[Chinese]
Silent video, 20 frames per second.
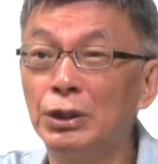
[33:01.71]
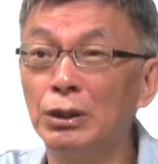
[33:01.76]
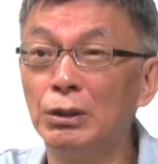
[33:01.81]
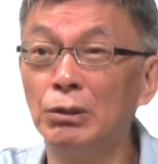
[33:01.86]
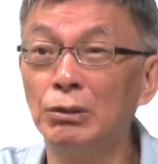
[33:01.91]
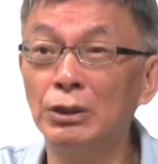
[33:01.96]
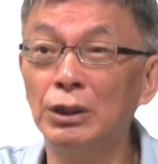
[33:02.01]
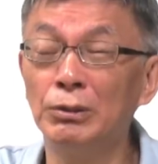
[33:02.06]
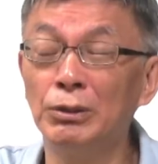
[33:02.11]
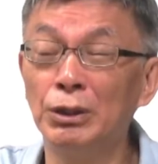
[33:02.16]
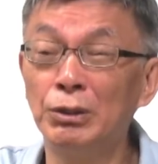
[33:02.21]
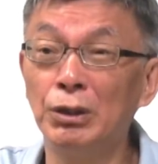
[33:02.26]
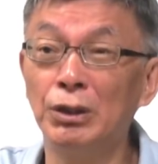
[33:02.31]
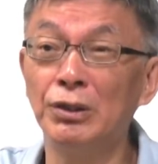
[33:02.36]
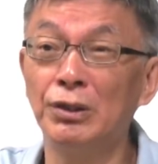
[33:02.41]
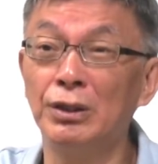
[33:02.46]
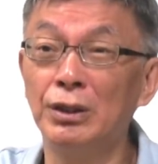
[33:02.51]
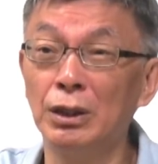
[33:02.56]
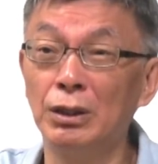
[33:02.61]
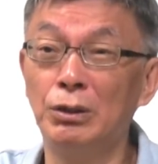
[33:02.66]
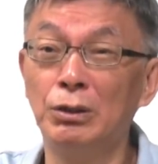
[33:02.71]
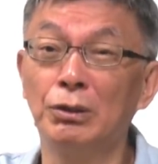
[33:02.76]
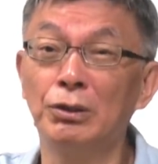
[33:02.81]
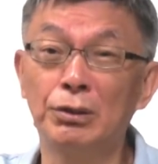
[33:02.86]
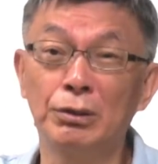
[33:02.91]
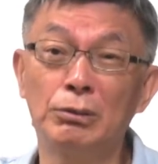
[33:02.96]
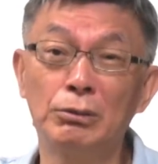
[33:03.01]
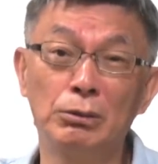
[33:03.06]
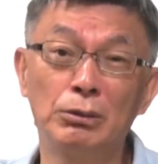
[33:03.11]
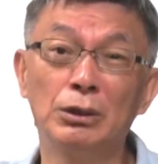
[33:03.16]
地图，认为全世界就
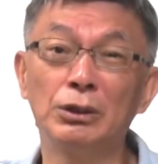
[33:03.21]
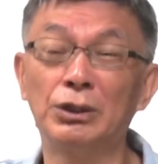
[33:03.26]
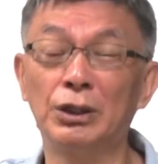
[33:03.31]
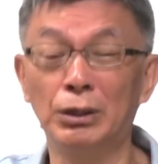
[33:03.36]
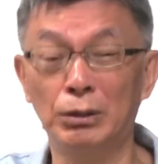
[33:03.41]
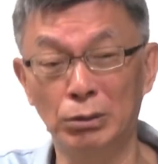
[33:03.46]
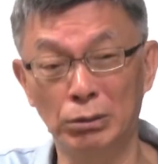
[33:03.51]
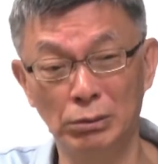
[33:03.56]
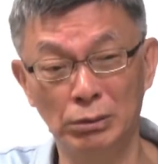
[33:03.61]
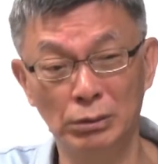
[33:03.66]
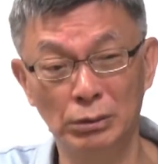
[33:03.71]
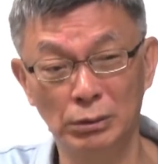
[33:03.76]
是 Google 地图，